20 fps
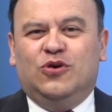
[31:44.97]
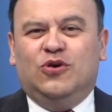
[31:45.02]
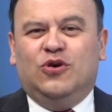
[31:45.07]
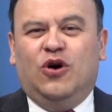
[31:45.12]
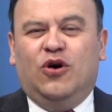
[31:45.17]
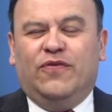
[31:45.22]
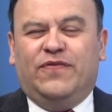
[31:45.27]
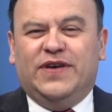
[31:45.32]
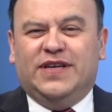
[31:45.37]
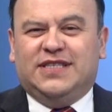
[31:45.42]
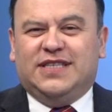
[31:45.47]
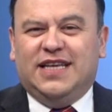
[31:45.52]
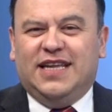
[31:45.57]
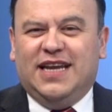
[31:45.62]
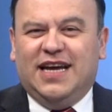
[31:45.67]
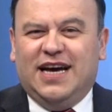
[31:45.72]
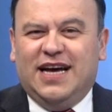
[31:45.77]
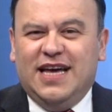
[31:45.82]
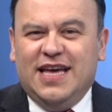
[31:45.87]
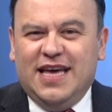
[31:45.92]

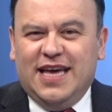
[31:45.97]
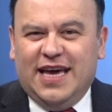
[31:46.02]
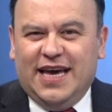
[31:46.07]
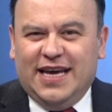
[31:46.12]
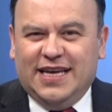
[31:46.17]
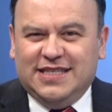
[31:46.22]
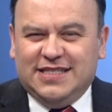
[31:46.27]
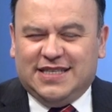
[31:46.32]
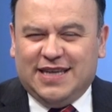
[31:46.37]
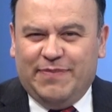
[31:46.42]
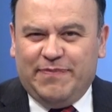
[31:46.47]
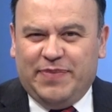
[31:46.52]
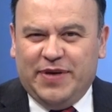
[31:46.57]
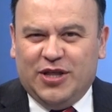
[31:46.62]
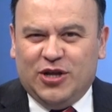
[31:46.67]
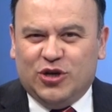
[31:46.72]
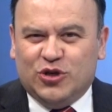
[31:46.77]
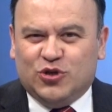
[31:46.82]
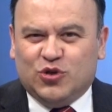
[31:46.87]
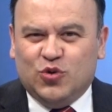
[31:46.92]
oficina en San
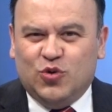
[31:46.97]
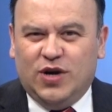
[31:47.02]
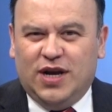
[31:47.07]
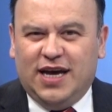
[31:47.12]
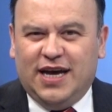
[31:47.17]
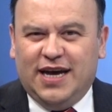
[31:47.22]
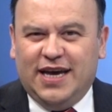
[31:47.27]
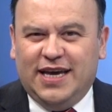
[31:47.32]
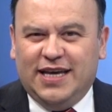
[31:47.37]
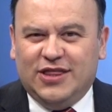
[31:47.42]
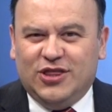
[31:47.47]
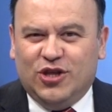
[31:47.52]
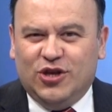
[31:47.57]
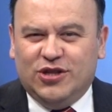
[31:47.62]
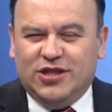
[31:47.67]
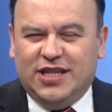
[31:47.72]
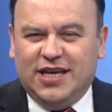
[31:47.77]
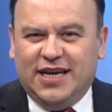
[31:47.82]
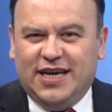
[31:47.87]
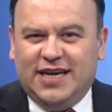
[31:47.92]
Pedro Sula, en
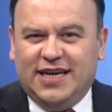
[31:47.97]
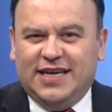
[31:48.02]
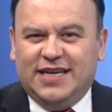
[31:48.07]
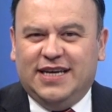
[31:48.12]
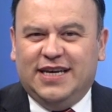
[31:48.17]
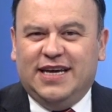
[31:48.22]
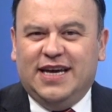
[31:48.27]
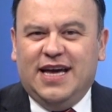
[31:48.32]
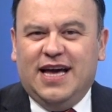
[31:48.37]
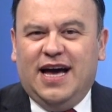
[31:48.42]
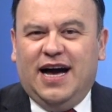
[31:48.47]
donde,